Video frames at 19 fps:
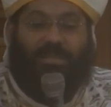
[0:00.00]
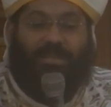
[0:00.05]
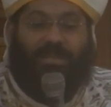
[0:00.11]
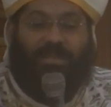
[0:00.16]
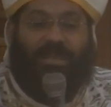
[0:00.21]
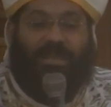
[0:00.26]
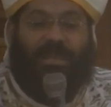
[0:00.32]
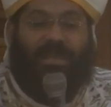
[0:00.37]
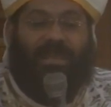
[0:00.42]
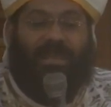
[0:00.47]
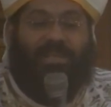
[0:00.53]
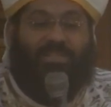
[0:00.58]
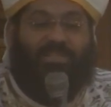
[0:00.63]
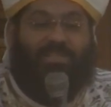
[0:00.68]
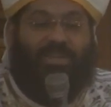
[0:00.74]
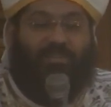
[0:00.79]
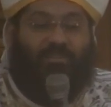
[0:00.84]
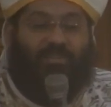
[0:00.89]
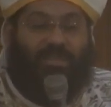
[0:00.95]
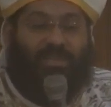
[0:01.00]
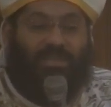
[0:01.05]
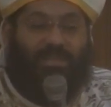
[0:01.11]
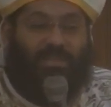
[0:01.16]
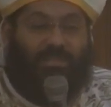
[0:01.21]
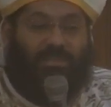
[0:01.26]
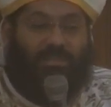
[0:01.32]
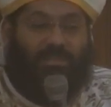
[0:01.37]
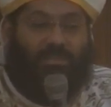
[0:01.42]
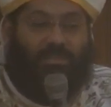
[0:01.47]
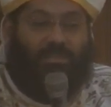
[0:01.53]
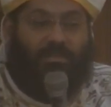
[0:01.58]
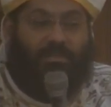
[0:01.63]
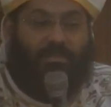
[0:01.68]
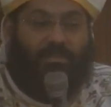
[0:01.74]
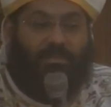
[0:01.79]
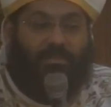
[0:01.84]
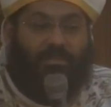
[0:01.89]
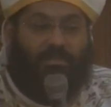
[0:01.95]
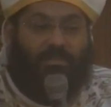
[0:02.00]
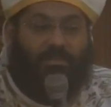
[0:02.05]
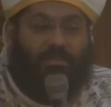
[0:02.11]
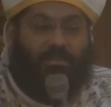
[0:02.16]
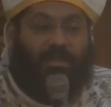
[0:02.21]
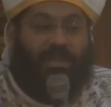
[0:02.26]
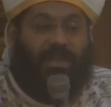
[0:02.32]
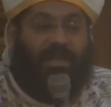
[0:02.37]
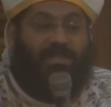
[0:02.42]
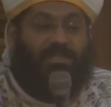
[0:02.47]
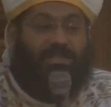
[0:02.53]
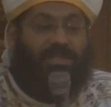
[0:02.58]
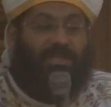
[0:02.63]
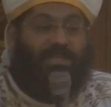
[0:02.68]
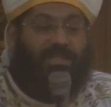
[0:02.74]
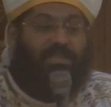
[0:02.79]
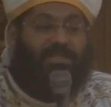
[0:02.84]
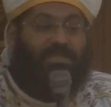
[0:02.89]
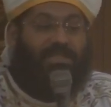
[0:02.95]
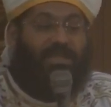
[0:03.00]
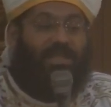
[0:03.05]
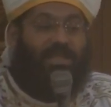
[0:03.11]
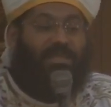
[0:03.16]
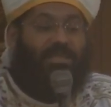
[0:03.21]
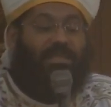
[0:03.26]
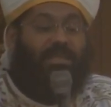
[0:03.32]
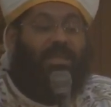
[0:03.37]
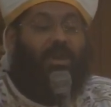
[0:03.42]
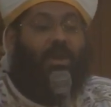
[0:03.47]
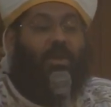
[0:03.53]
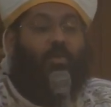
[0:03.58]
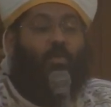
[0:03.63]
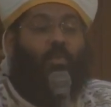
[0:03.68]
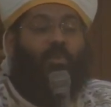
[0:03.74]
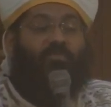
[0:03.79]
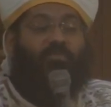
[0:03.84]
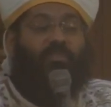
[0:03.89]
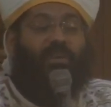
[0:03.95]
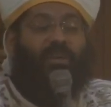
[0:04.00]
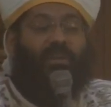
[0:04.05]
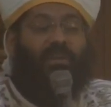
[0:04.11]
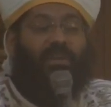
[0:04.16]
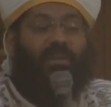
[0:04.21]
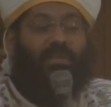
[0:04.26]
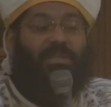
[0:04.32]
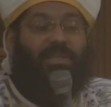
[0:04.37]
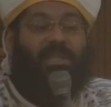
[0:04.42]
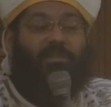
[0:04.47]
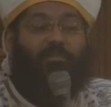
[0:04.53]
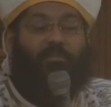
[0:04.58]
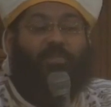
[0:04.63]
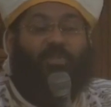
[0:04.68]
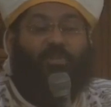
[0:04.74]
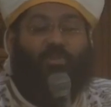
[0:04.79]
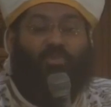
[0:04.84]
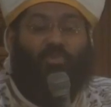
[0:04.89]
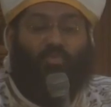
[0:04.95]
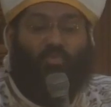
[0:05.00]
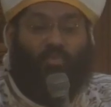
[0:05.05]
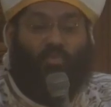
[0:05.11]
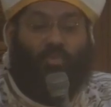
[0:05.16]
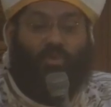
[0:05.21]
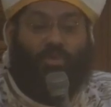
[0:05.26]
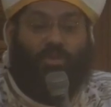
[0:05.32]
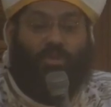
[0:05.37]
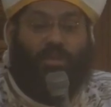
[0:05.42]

لا غش فيه هذا الانسان هو فعلا ابن النور